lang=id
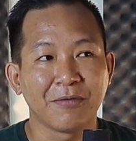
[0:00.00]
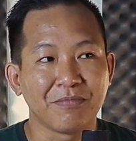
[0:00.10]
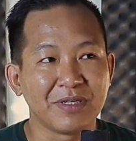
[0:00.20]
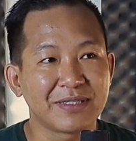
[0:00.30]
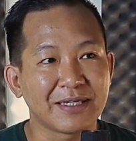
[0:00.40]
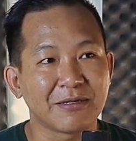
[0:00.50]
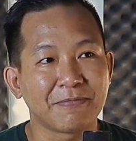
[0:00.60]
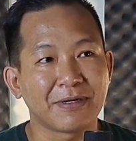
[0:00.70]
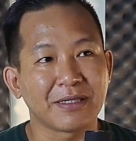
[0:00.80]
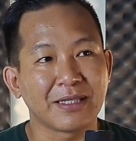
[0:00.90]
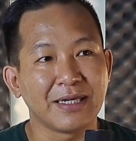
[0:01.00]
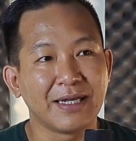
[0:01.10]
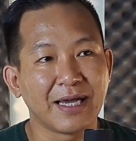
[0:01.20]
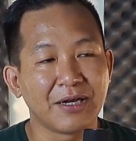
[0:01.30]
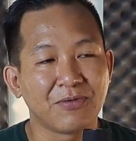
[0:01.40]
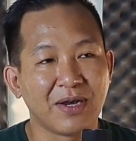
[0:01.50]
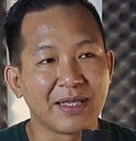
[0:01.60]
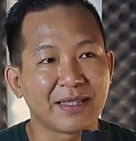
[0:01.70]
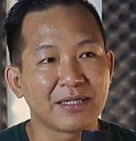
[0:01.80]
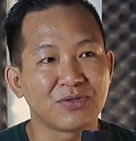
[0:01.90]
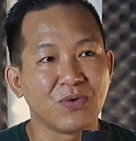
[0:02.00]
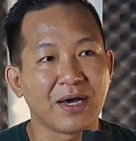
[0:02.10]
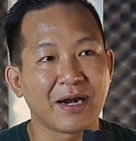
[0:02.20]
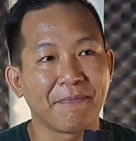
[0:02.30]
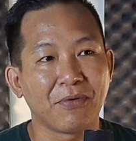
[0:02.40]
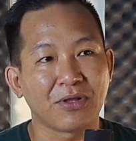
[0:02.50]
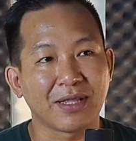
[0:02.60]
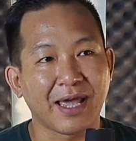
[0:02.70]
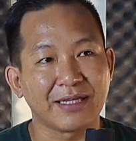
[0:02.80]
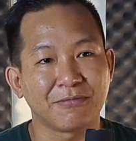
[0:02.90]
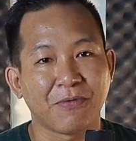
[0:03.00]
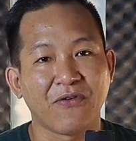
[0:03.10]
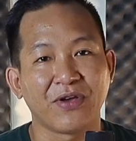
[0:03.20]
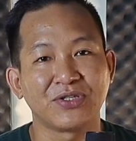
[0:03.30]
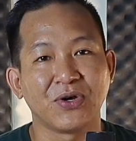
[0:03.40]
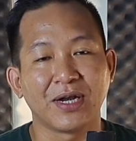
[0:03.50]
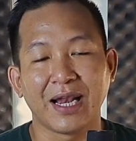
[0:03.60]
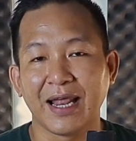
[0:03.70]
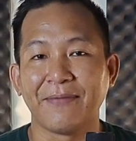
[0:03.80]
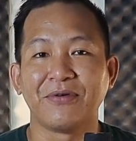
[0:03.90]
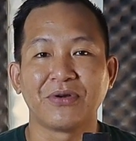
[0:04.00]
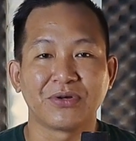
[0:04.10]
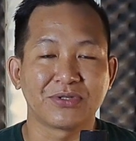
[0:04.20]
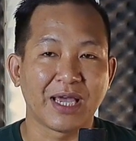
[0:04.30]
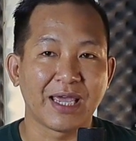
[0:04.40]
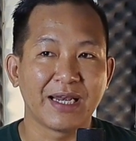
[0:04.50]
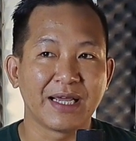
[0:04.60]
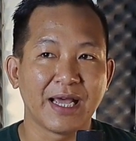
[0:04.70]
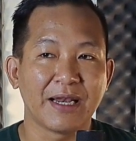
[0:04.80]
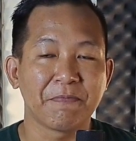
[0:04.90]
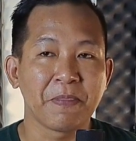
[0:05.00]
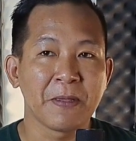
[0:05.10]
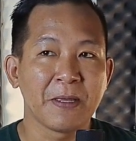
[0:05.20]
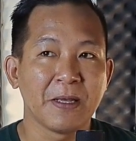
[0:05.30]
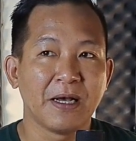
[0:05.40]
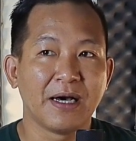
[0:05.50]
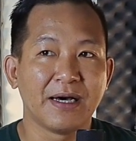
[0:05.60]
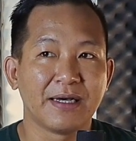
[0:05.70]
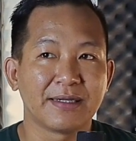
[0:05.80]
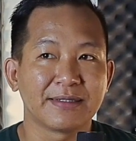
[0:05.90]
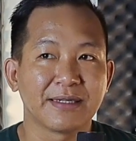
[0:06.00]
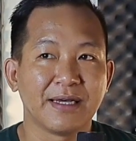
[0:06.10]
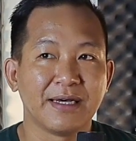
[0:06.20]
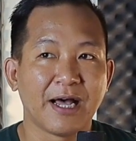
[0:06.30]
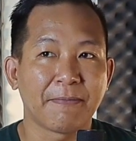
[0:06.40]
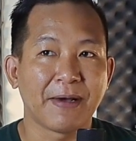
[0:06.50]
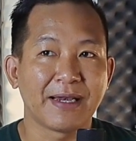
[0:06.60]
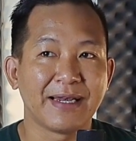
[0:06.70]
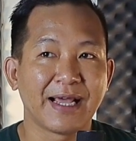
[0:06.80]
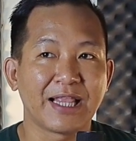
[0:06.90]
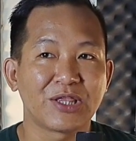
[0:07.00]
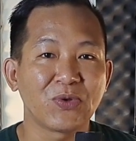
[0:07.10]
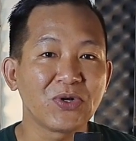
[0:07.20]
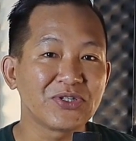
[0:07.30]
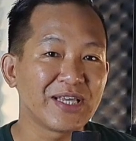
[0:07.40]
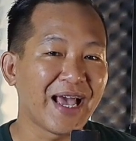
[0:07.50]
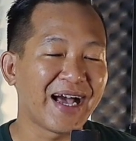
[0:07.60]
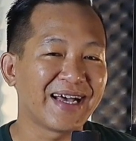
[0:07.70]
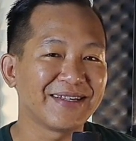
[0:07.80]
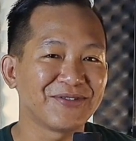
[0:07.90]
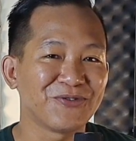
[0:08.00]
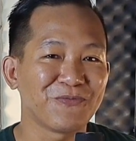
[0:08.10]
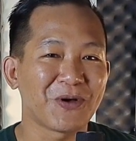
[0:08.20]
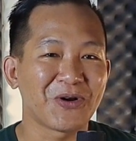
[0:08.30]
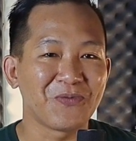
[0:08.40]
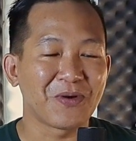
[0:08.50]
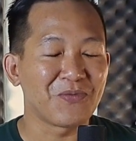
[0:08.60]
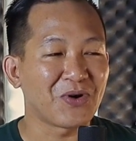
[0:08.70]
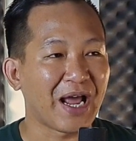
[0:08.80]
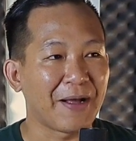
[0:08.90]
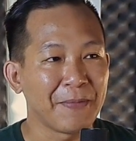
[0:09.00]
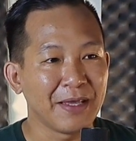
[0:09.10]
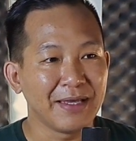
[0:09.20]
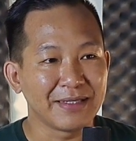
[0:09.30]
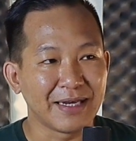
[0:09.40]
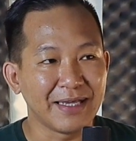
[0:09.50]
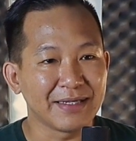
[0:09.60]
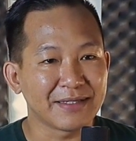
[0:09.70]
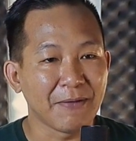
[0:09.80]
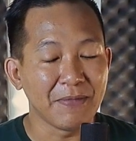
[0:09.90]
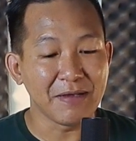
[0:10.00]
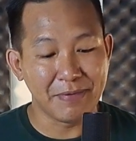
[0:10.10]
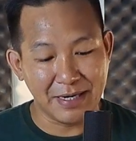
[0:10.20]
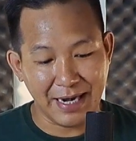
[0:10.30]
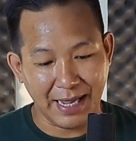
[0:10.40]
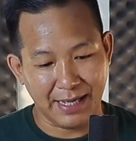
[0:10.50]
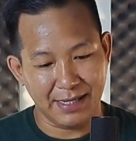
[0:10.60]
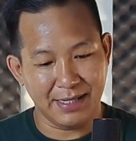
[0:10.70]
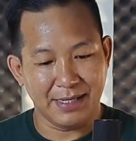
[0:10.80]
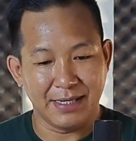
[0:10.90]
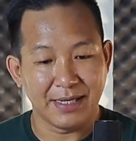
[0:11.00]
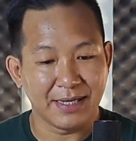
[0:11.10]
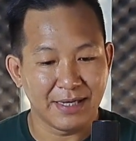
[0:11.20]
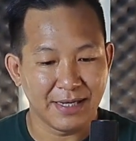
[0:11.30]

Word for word: bisa seperti dengan kualitas suara podcast profesional lah menurut saya dengan uh, uh, apa dengan tools yang super duper murah jadi saya beli benda uh,